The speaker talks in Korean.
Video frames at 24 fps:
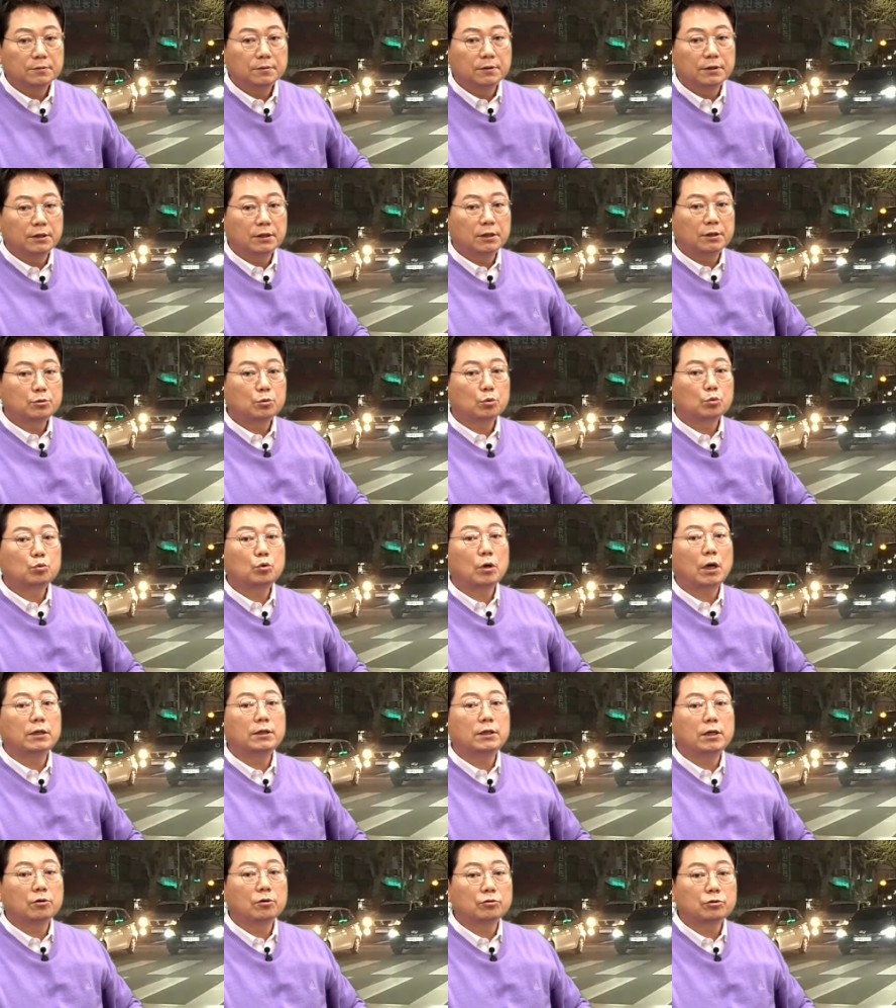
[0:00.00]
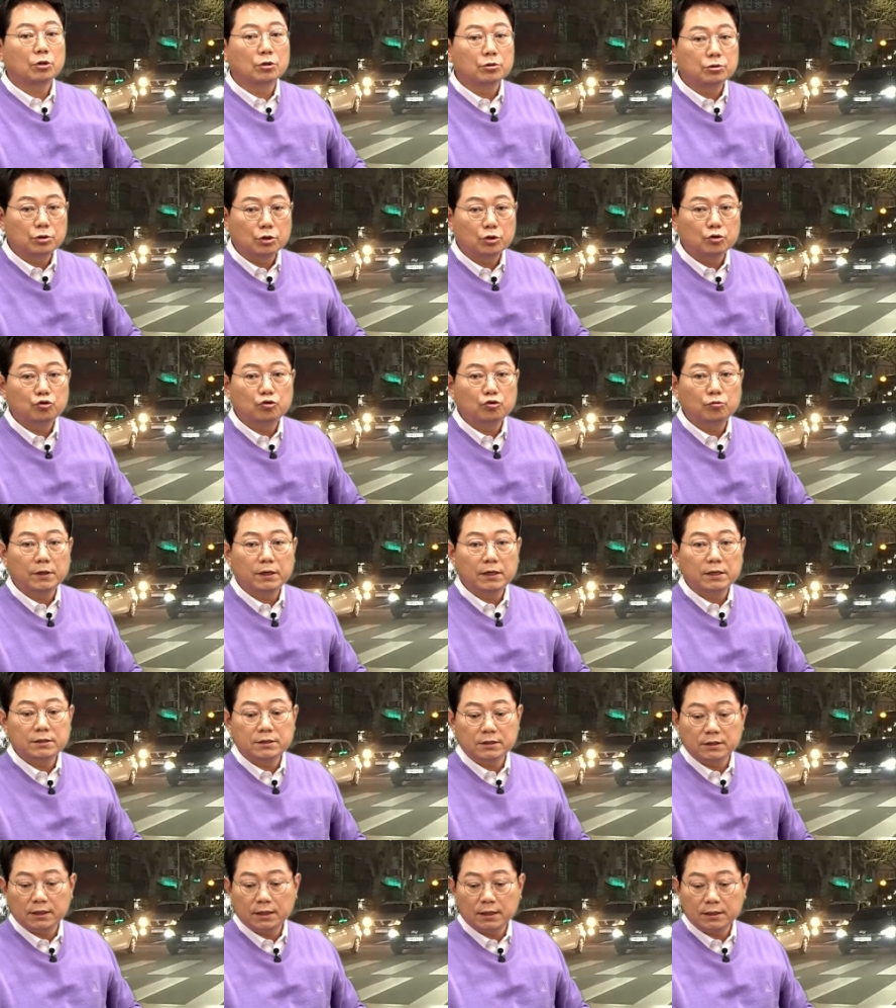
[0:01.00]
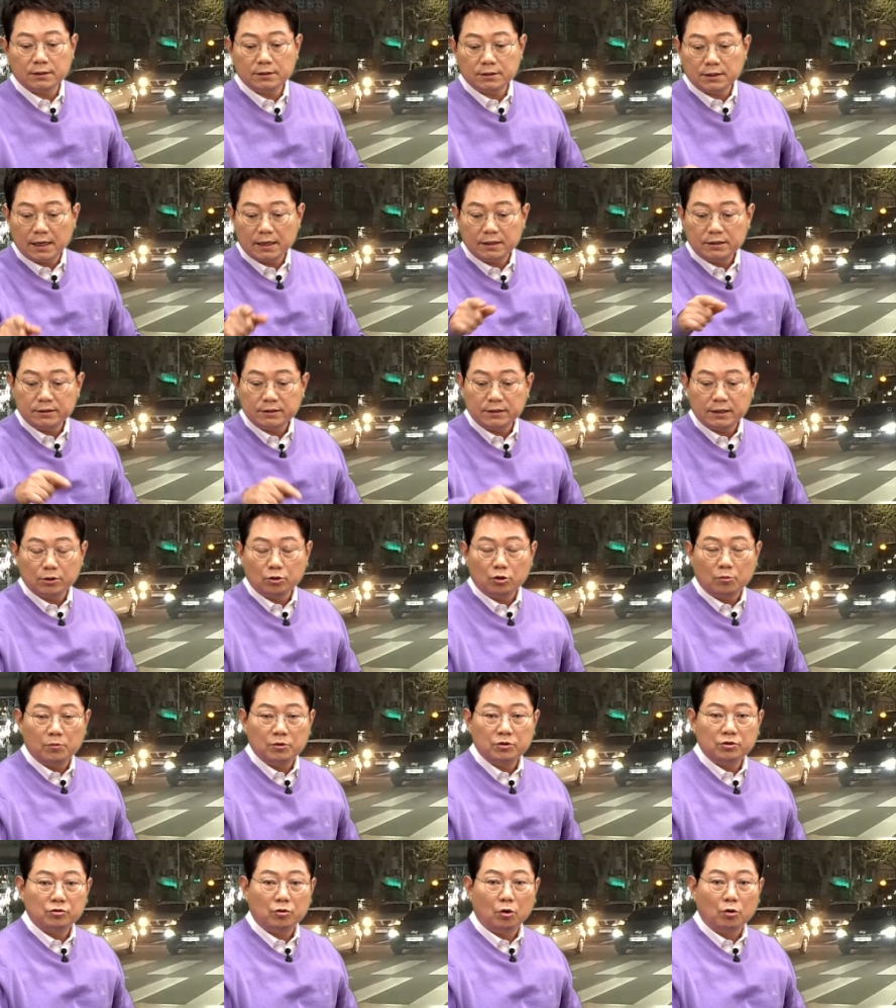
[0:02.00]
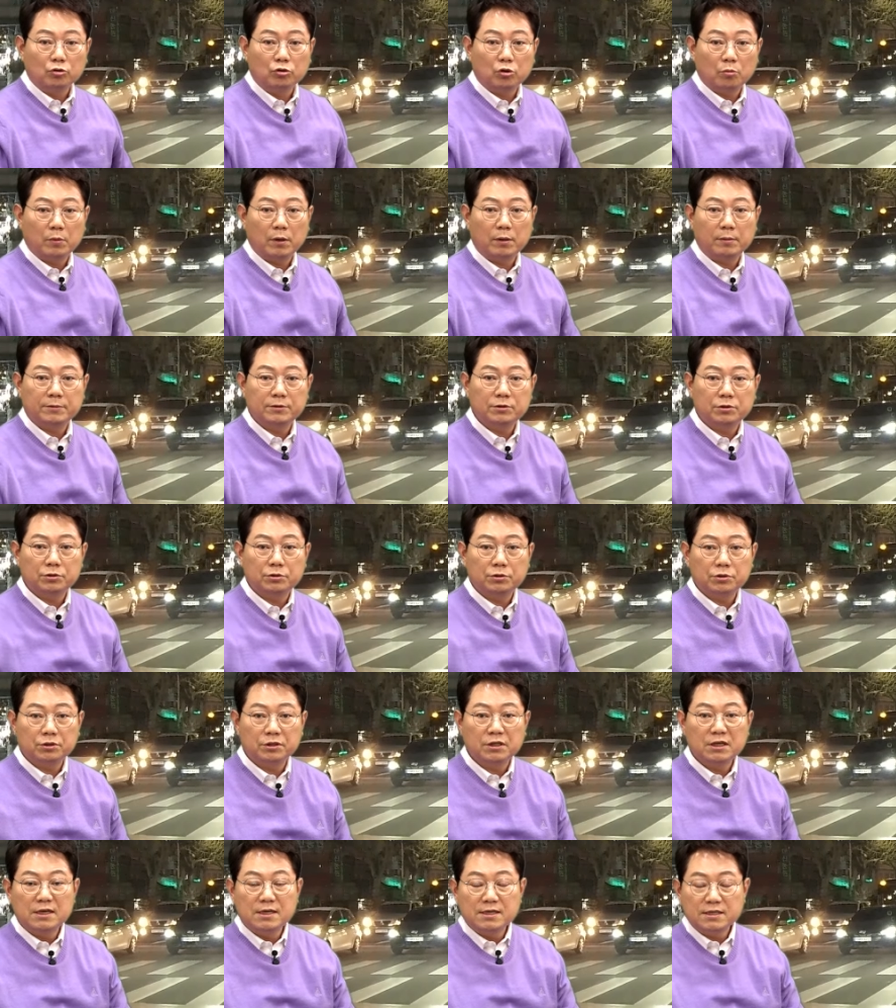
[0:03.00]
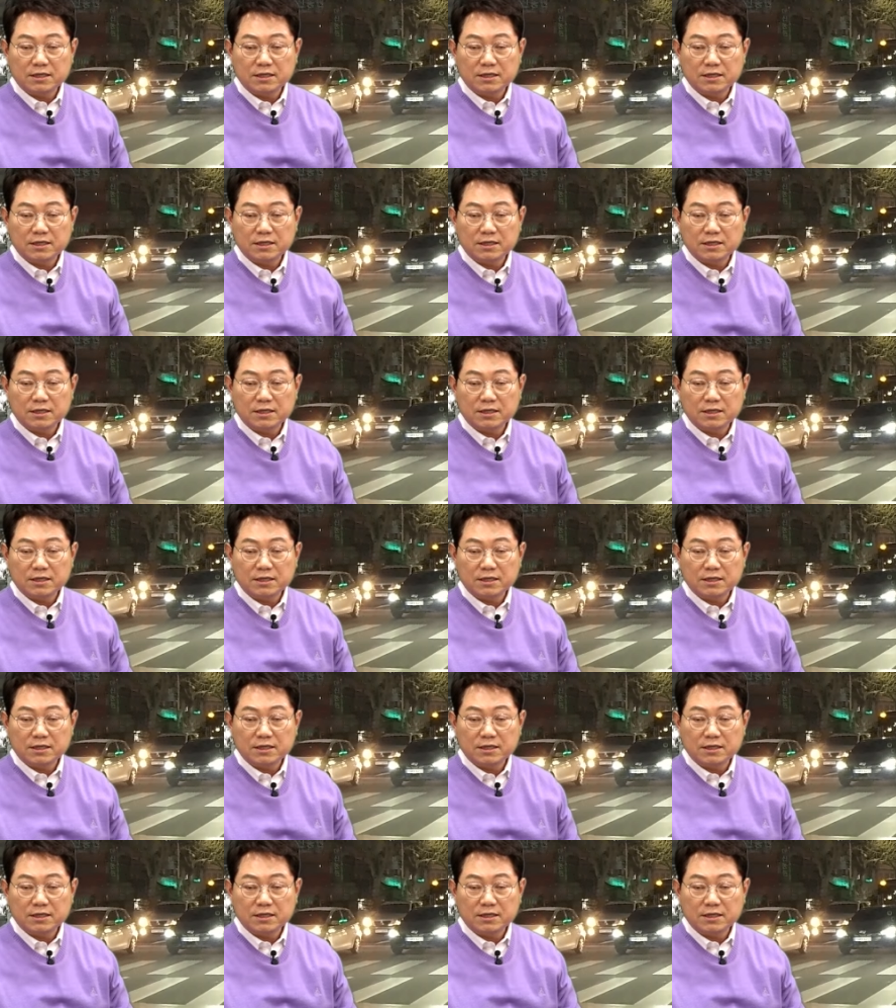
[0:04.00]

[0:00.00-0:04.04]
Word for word: 내가 속도 안 내고 천천히 출발했으니까 저 애들 그냥 넘어지고 엉덩방망이 저죠